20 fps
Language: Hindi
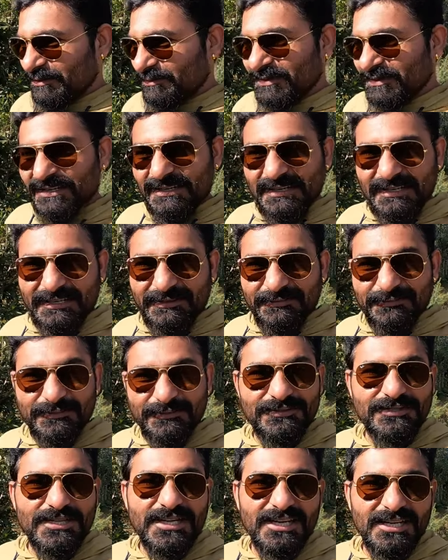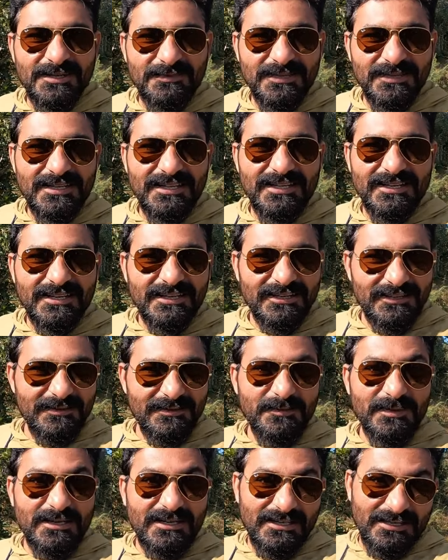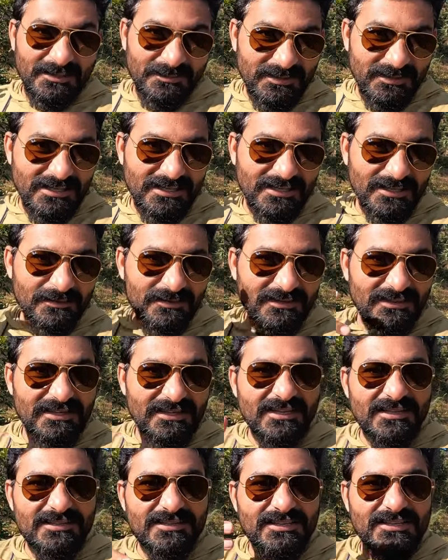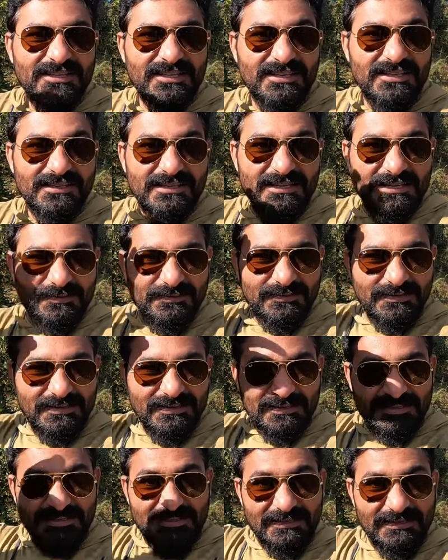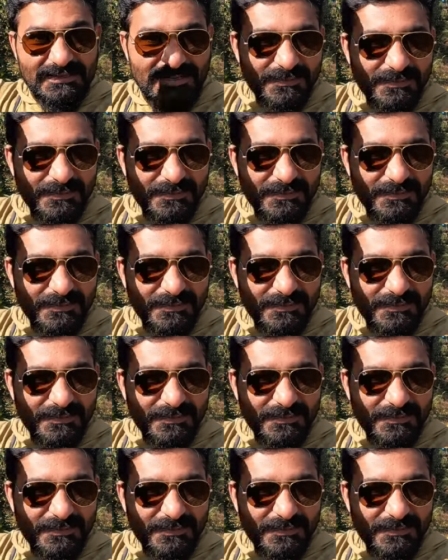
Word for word: अपनी लाइफ को झंडा बना रहे हैं पहाड़ पर आके भी इतनी अच्छी जगह के आके